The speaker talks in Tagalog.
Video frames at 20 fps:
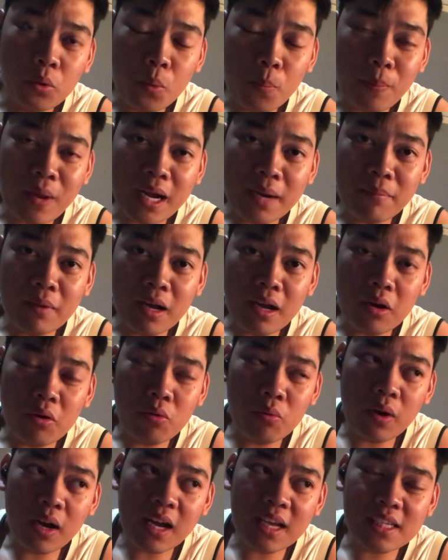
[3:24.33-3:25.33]
para
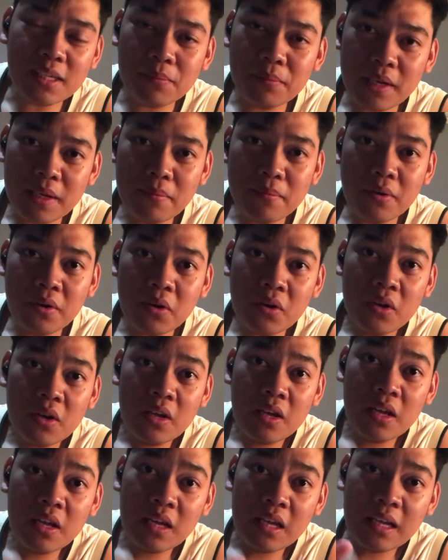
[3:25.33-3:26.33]
makakuha ka, sabihin mo,
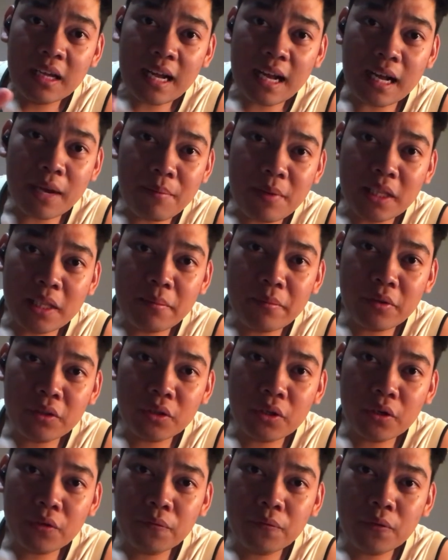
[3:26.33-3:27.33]
gagamitin mo
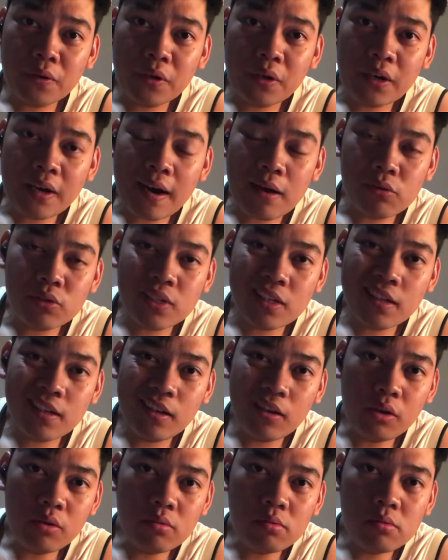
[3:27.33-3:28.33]
to for housing
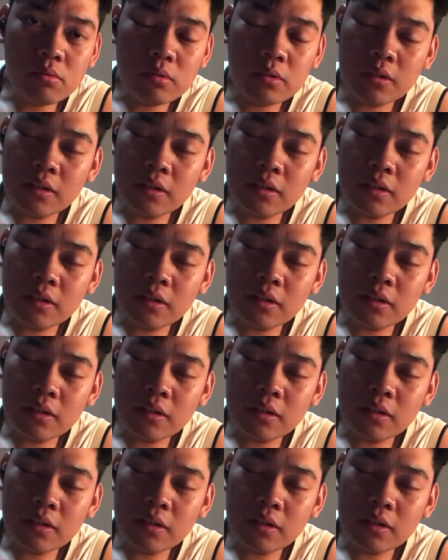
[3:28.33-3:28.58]
loan,